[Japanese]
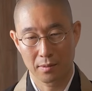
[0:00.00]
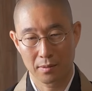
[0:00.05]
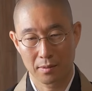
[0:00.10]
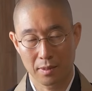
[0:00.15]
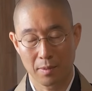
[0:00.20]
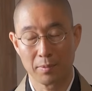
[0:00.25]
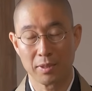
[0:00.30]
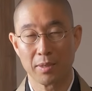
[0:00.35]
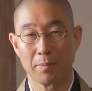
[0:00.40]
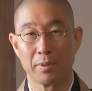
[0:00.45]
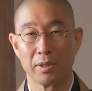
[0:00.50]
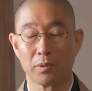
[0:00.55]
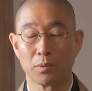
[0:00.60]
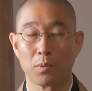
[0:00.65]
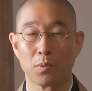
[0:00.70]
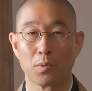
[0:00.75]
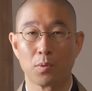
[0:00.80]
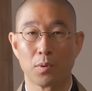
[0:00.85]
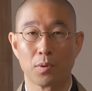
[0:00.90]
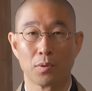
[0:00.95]
さまざまな
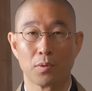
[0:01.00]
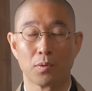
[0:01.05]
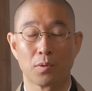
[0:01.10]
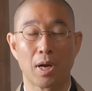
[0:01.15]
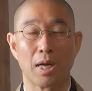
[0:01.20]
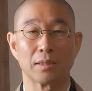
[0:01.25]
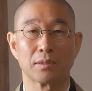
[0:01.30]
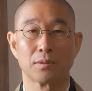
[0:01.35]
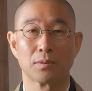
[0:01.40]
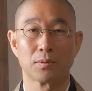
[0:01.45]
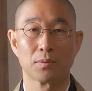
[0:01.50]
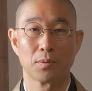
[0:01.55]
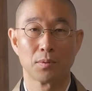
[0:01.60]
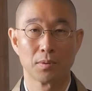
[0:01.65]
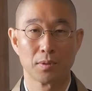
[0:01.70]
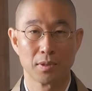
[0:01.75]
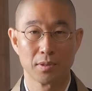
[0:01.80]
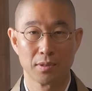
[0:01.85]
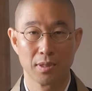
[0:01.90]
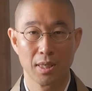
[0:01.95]
心の葛
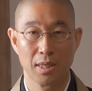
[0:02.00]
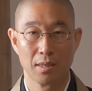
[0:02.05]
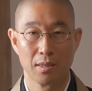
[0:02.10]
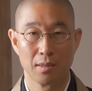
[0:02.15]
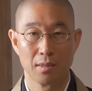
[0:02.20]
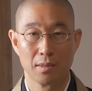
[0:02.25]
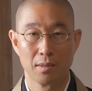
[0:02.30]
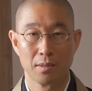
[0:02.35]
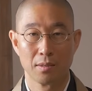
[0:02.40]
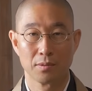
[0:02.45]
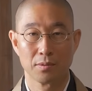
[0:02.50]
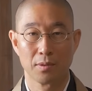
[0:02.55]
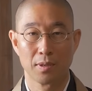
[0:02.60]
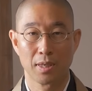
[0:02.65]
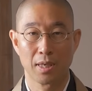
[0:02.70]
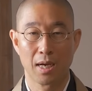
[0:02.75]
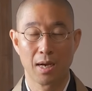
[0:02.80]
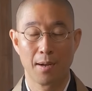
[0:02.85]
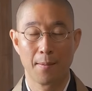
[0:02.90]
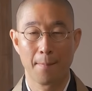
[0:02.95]
藤ですねそ
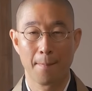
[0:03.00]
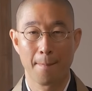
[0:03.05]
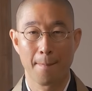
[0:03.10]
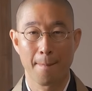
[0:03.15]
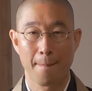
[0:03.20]
れが